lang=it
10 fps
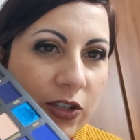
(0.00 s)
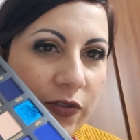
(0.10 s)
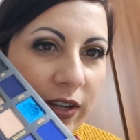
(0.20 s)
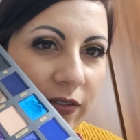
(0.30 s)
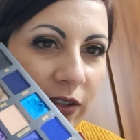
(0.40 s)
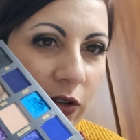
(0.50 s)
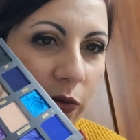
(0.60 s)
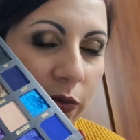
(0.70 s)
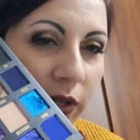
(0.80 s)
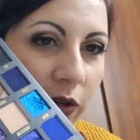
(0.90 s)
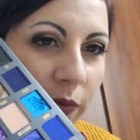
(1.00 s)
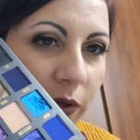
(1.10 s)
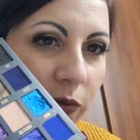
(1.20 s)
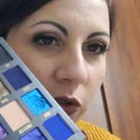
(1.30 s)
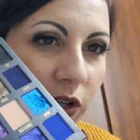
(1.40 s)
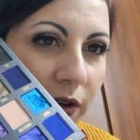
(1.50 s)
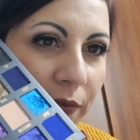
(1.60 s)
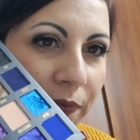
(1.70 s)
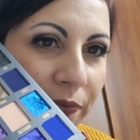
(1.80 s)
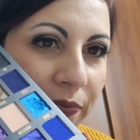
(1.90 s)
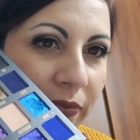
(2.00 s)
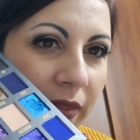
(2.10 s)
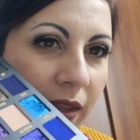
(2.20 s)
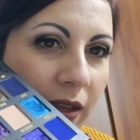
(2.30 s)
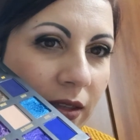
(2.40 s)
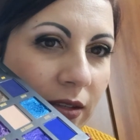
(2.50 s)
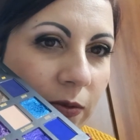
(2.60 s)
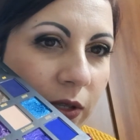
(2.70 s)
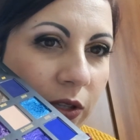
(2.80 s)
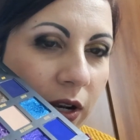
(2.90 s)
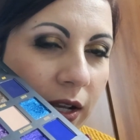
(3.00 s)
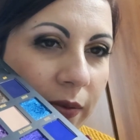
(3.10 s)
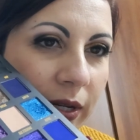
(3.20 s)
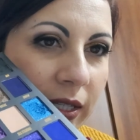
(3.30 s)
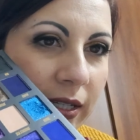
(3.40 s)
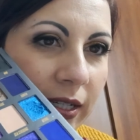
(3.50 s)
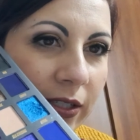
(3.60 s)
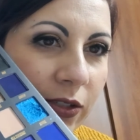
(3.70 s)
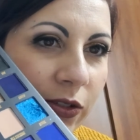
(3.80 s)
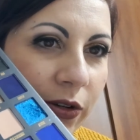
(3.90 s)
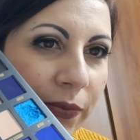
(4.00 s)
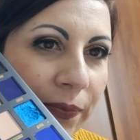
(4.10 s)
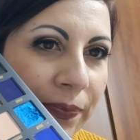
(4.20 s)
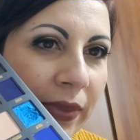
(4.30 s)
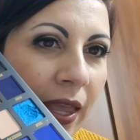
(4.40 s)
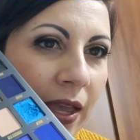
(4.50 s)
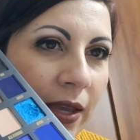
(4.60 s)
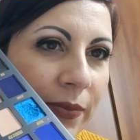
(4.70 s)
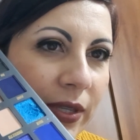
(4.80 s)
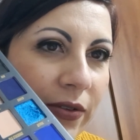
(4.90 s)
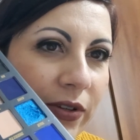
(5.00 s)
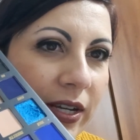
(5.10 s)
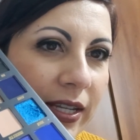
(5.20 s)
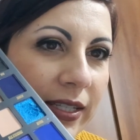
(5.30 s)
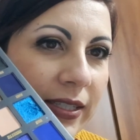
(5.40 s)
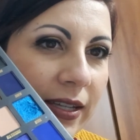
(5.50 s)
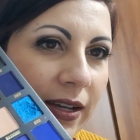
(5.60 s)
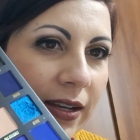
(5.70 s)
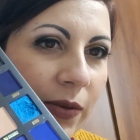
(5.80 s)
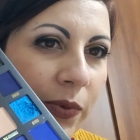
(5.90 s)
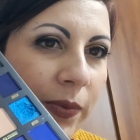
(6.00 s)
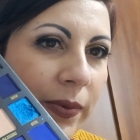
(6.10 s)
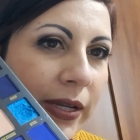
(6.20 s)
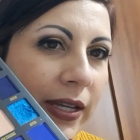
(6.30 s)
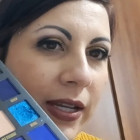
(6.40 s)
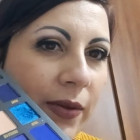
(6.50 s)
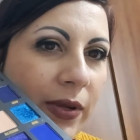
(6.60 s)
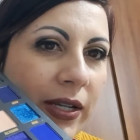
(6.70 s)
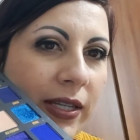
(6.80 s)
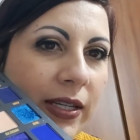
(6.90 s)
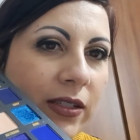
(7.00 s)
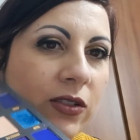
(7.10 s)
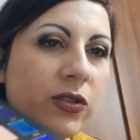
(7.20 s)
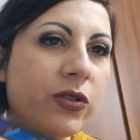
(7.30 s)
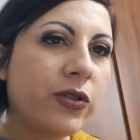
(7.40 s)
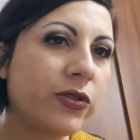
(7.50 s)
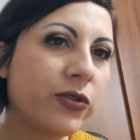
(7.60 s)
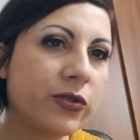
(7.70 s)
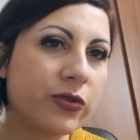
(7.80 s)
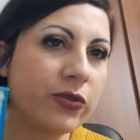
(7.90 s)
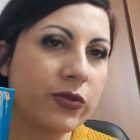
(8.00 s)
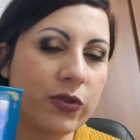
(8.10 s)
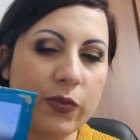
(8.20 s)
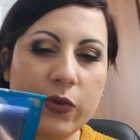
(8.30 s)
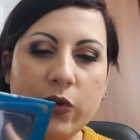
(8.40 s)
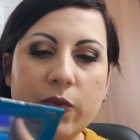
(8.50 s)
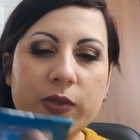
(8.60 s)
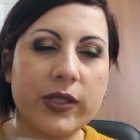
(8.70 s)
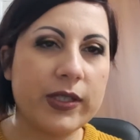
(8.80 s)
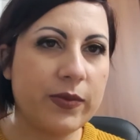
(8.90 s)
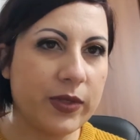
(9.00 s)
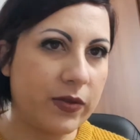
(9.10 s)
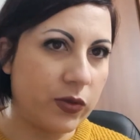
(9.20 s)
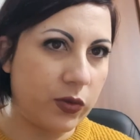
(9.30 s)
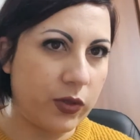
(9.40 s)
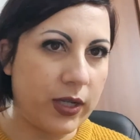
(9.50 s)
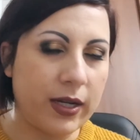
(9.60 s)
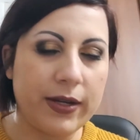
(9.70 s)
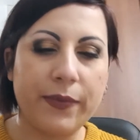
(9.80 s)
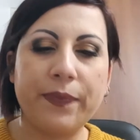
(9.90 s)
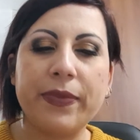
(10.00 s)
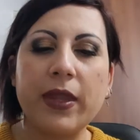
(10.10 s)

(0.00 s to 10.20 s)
fare video qui come luce rispetto alla camera da letto mi devo organizzare il problema è che in camera da letto sono più comoda se mi devo truccare